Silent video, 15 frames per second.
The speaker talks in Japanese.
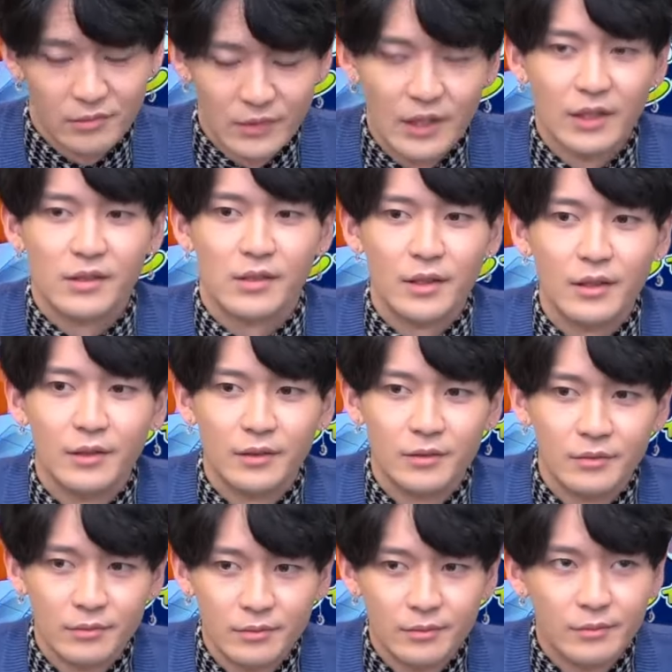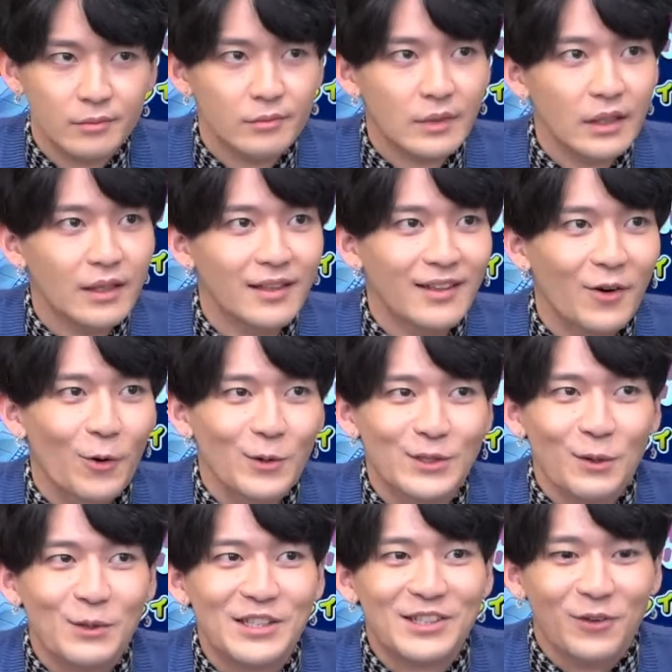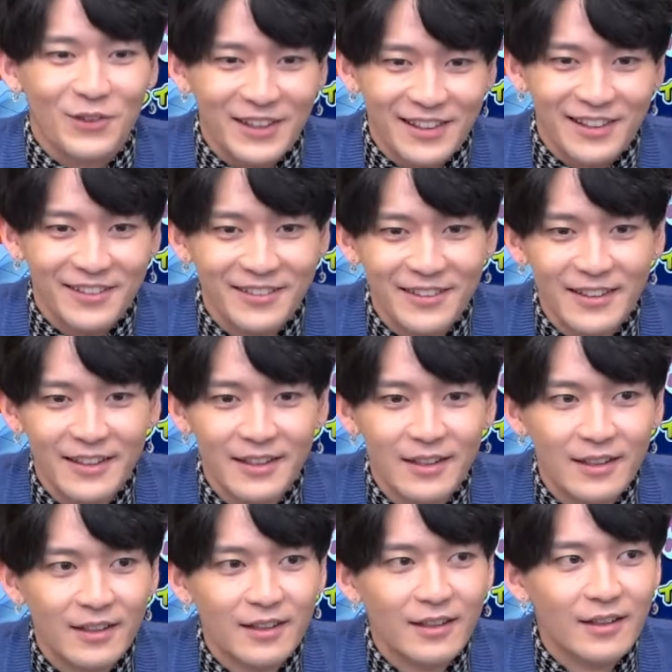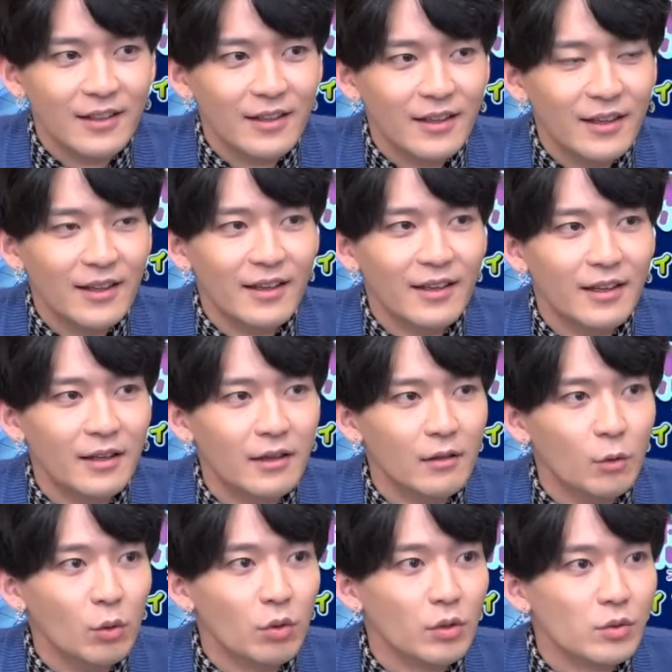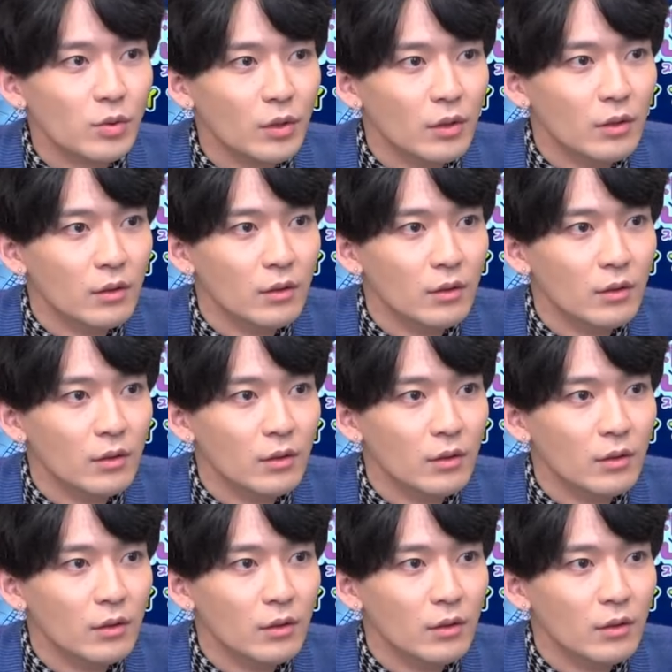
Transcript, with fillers: ってやつね。え放送事故って言ってる。なんだっけそれい